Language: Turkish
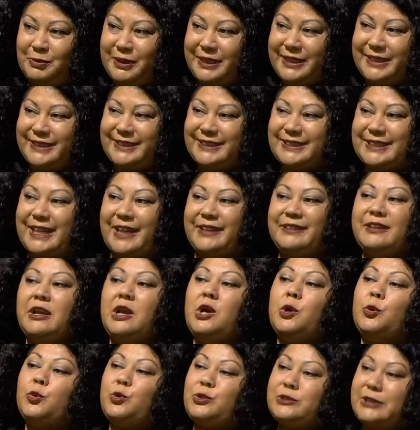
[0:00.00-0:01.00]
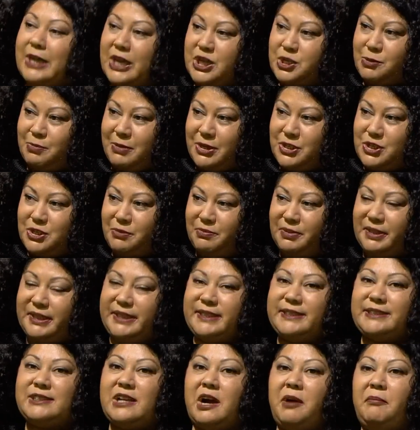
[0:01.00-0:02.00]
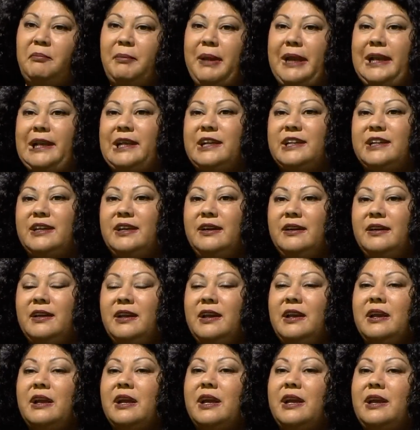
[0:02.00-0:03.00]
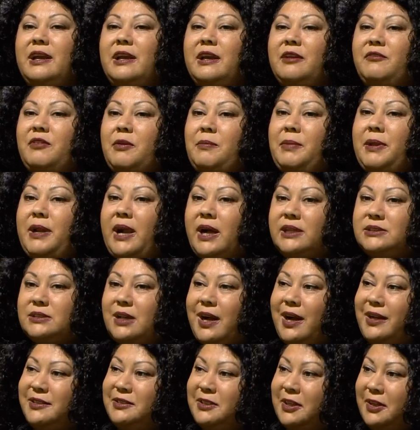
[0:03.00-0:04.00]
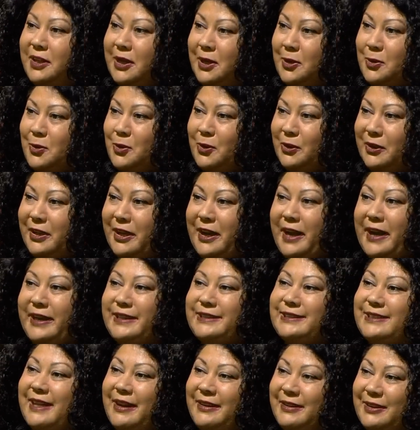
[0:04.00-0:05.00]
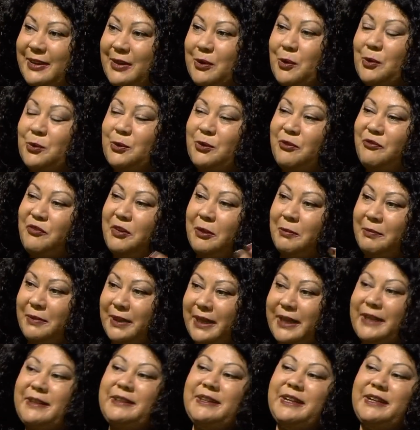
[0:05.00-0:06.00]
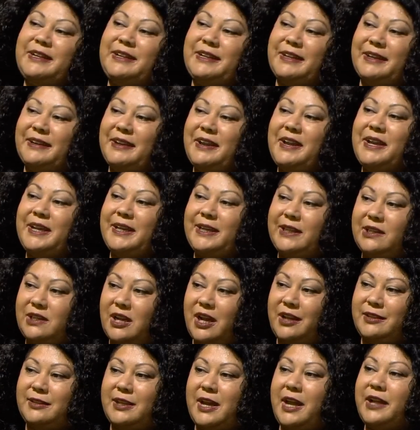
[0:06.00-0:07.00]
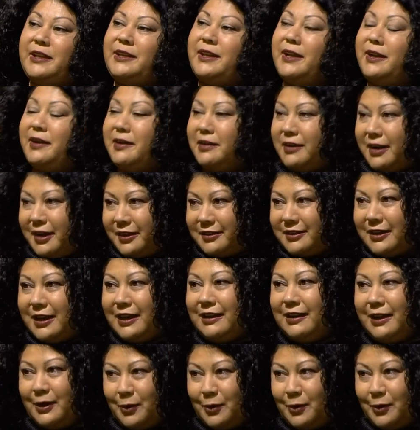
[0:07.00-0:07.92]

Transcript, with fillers: bir insan, uzlaşmacı bir insan belli ki. E, ve biraz alter ego olarak sanki onun filmlerindeki İranlı erkek karakterler